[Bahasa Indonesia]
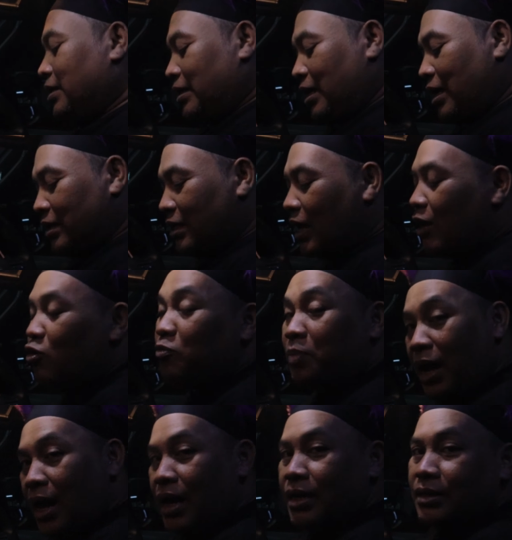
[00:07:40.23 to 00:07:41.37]
Nah jangan
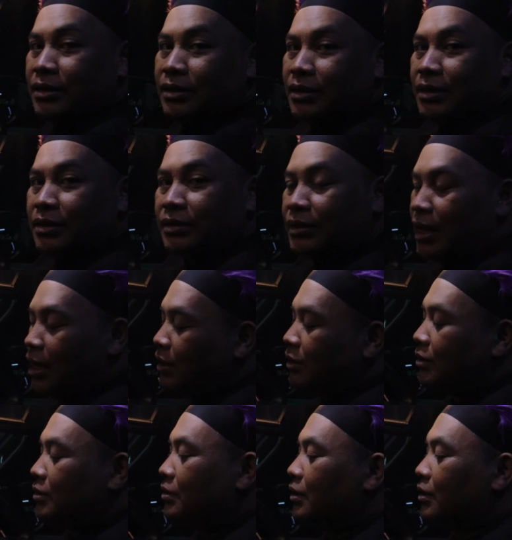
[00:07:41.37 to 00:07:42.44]
lupa eh, ntar